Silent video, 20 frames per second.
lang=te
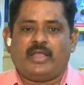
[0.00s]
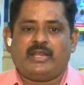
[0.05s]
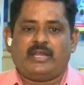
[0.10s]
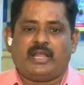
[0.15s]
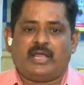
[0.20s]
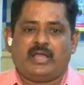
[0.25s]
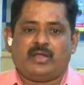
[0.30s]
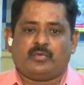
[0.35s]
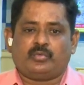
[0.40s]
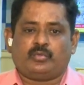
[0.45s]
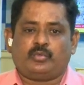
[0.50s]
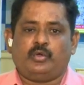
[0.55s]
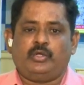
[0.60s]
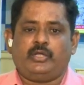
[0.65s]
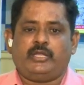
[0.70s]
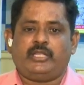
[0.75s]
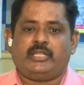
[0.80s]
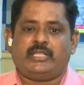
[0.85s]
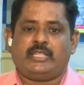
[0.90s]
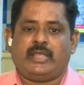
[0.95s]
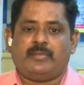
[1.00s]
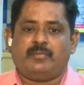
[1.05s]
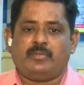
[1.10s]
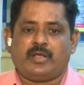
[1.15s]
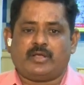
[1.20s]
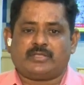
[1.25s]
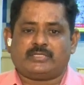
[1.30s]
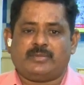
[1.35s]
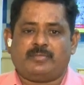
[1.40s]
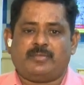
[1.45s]
ఆయన తుంటికి
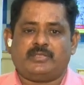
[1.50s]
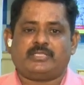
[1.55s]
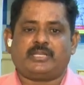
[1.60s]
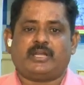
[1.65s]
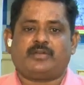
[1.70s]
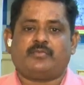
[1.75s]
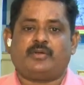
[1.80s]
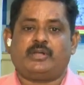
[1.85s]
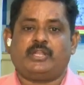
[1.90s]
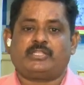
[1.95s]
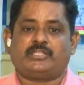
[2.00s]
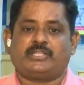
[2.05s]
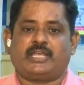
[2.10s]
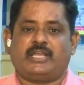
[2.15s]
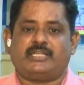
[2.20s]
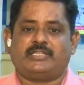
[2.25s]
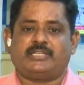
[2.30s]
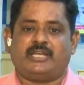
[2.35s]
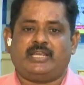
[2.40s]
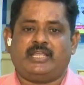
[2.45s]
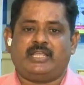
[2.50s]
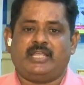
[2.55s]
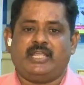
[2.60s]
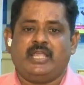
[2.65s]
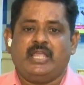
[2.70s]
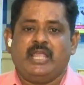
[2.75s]
ఎముకకు సంబంధించినటువంటి సర్జరీ